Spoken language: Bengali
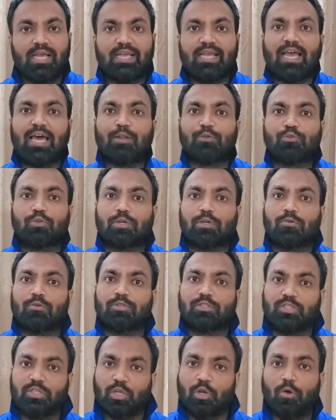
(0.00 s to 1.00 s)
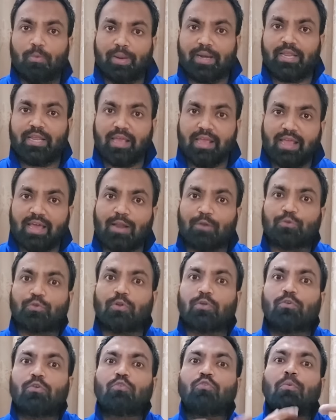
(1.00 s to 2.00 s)
এই আলোচনাগুলো ছিল মানে এই
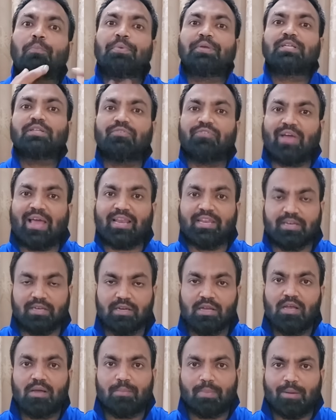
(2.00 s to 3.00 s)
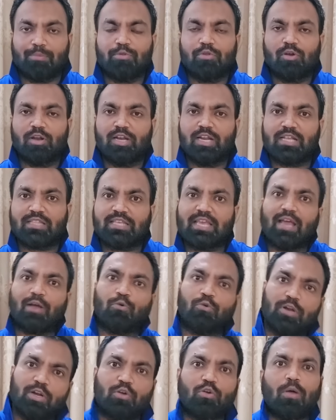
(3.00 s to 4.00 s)
আলোচনাগুলো খুব বেশি ভ্যালিড মাহমুদুল্লাহ রিয়াদকে
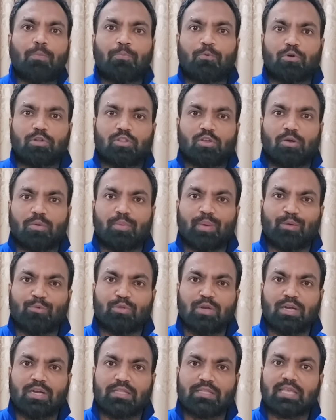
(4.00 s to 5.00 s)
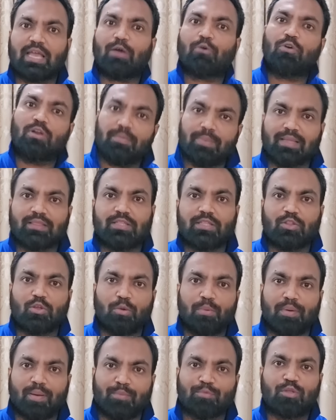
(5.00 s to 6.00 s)
এখনই ড্রপ করতে হবে মাহমুদুল্লাহ রিয়াদকে এখনই বাদ দিতে
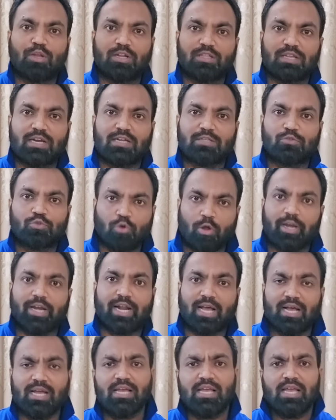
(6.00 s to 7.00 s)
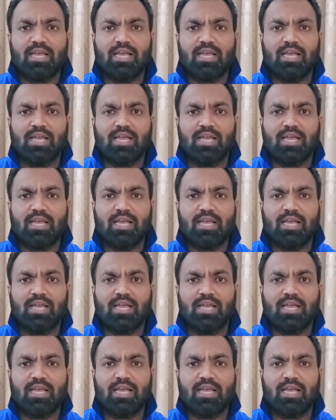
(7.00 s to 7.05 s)
হবে মাহমুদুল্লাহ রিয়াদ চলে না